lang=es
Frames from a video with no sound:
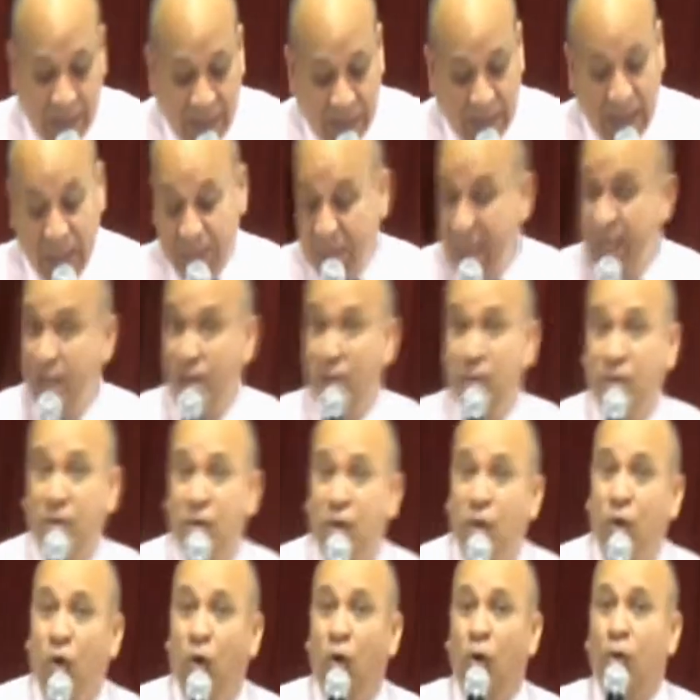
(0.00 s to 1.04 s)
También
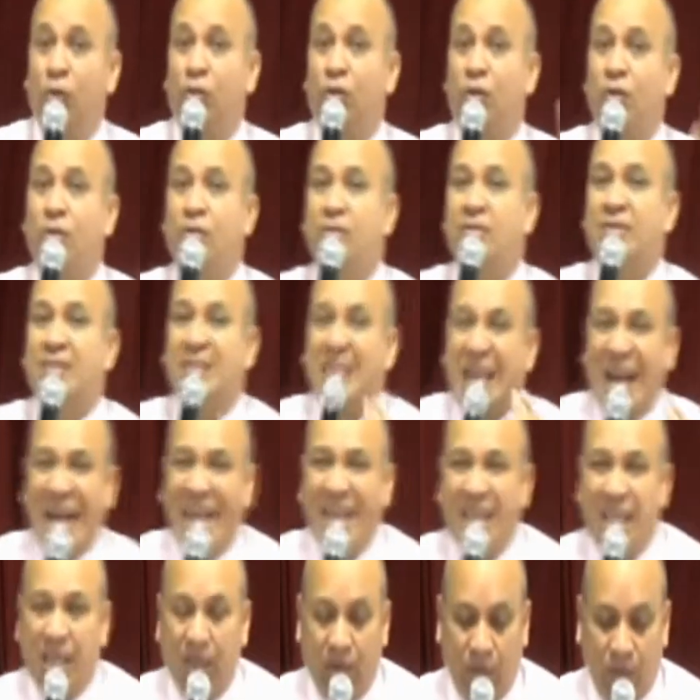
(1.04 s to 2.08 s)
lo otro
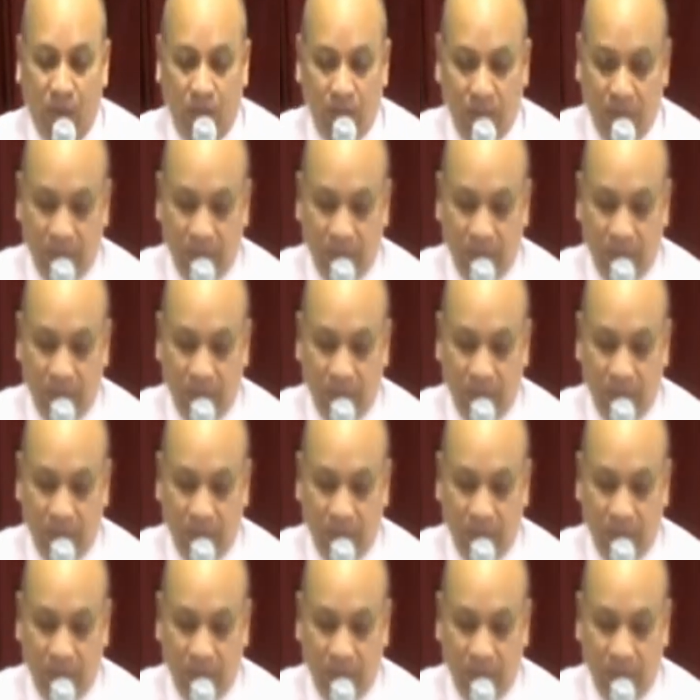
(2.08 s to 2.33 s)
trágico